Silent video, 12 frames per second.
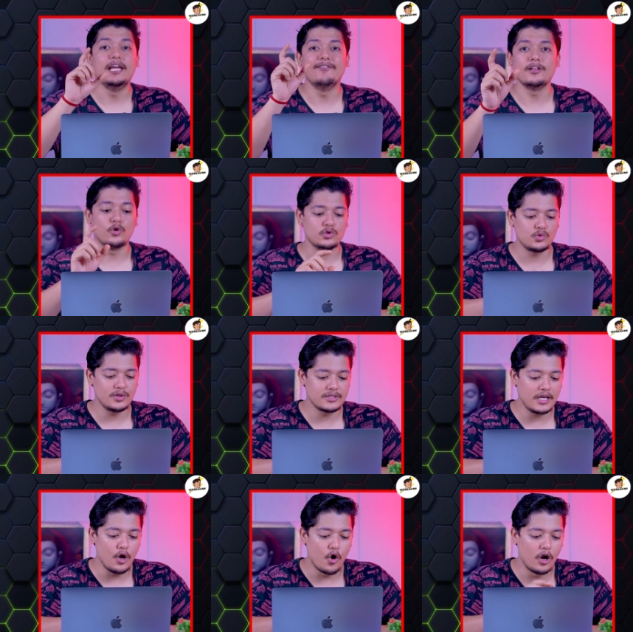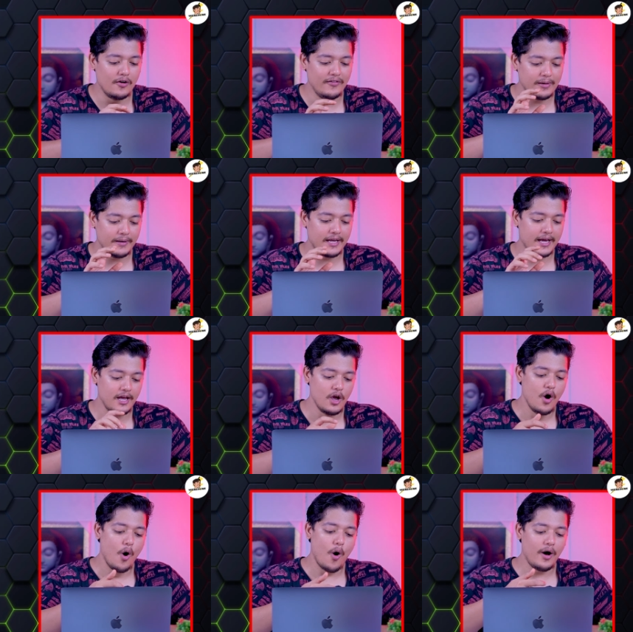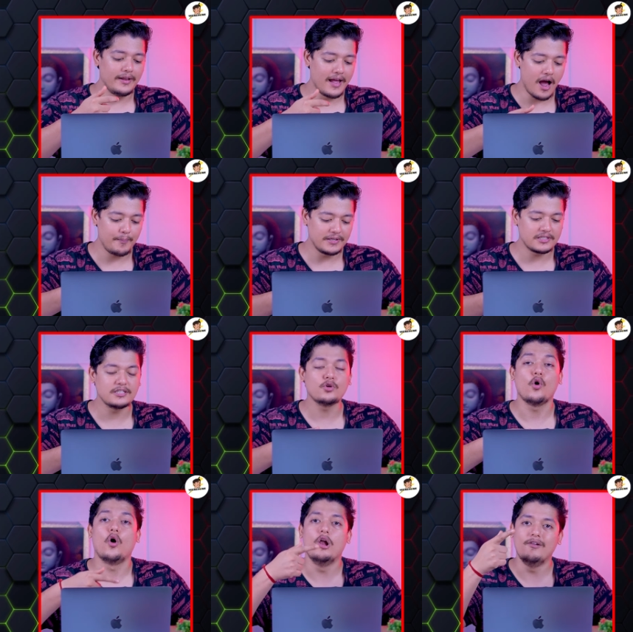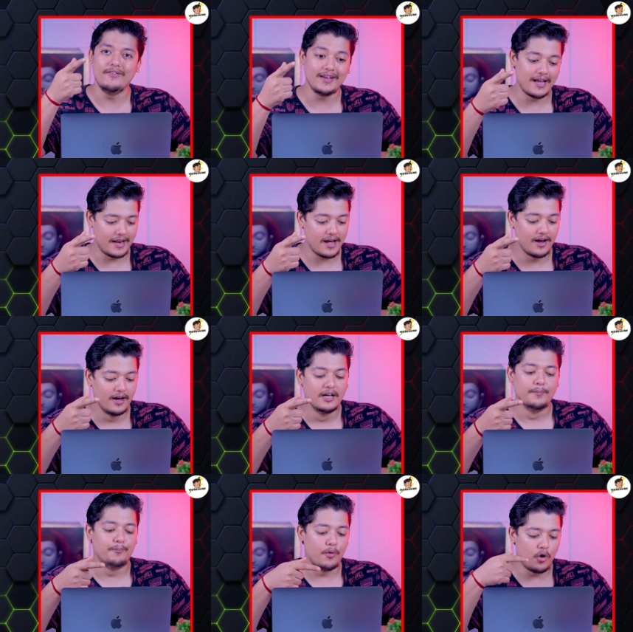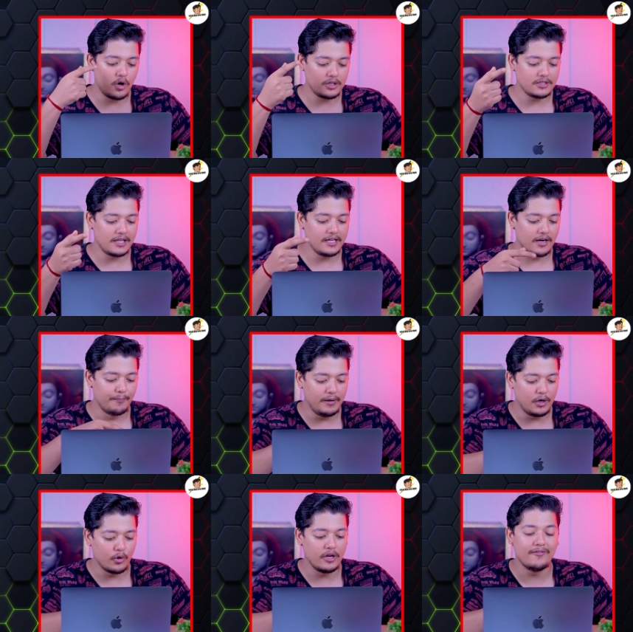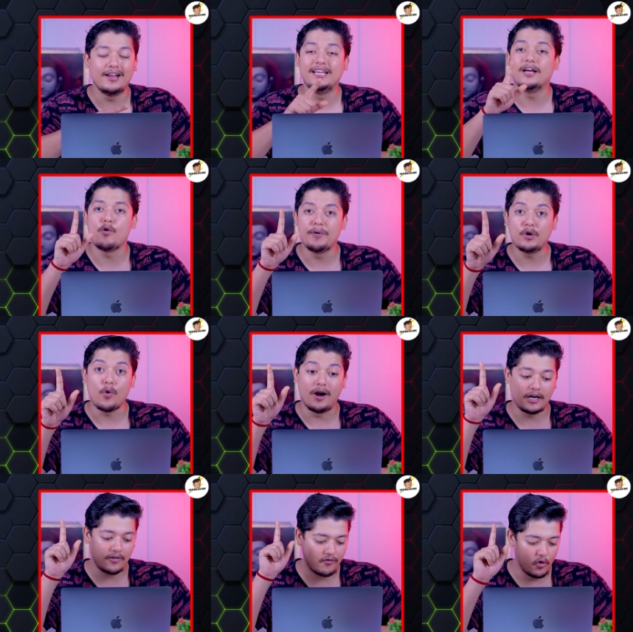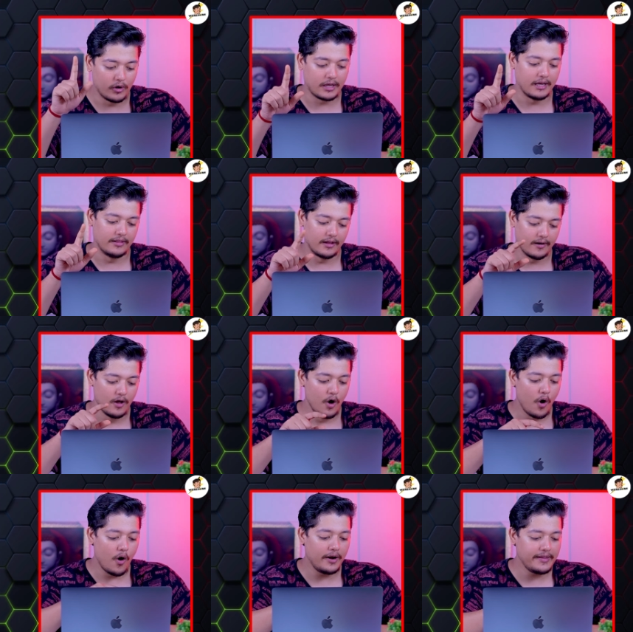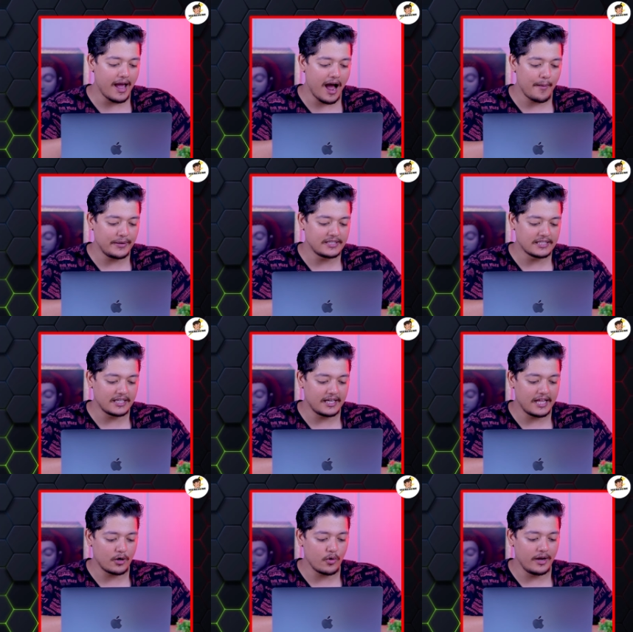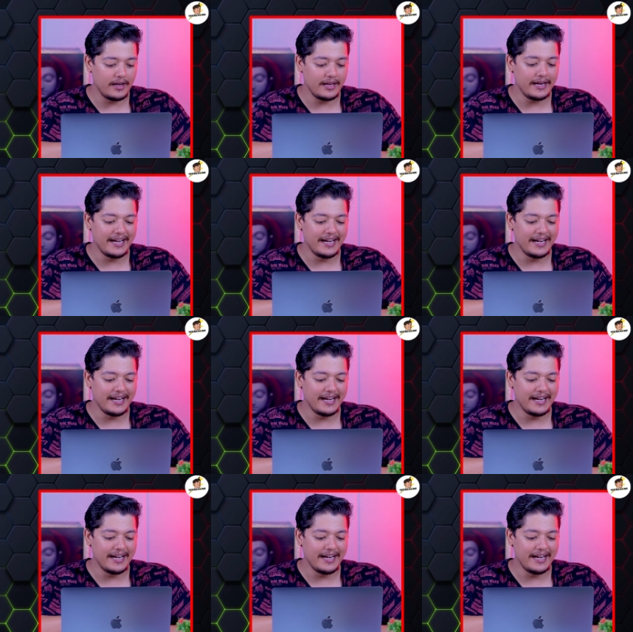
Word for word: इवन दोस्तों इसकी हॉल्विंग भी है और यहाँ पे इसकी जो हॉल्विंग है ना बहुत ही जल्दी कंप्लीट होने वाली है वो भी क्वार्टर फोर के अंदर और यहाँ पे जैसे कि देखो इनने